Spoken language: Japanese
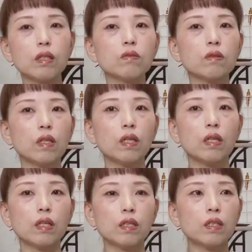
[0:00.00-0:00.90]
なの
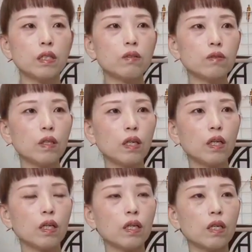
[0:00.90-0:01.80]
で、絹
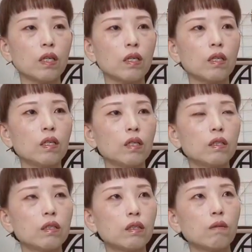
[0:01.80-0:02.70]
で
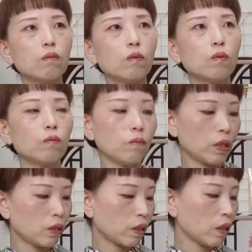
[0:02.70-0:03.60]
しかも
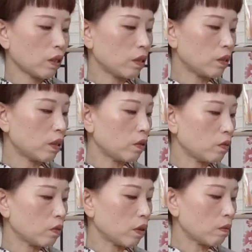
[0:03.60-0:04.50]
綿入って
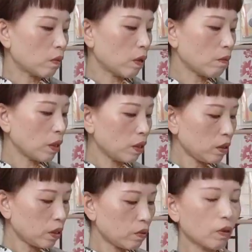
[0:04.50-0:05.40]
るのでもうあま
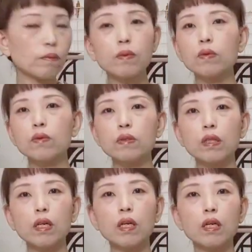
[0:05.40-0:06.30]
りシワも
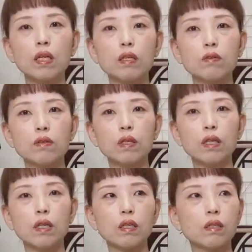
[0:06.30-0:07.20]
ならないの
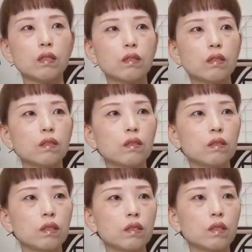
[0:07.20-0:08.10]
で、
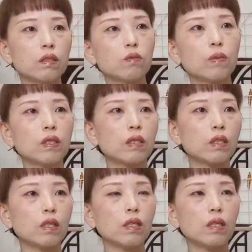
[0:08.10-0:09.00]
洗濯機止まっ
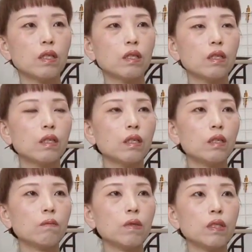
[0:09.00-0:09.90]
たね、
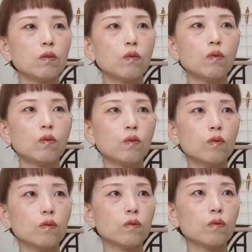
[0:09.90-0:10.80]
あんまりこ
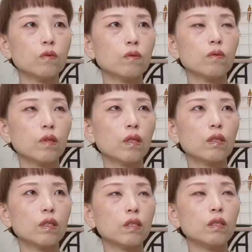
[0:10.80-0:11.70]

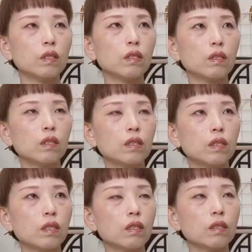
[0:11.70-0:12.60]
う生地が出
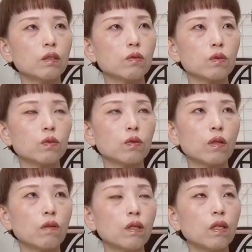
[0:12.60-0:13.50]
来上がった時と
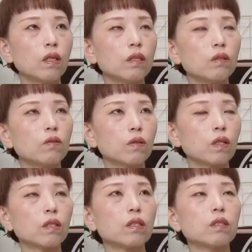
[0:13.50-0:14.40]
変わらないんですよ
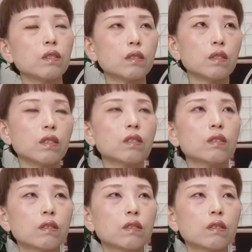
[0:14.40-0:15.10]
ね、形がね。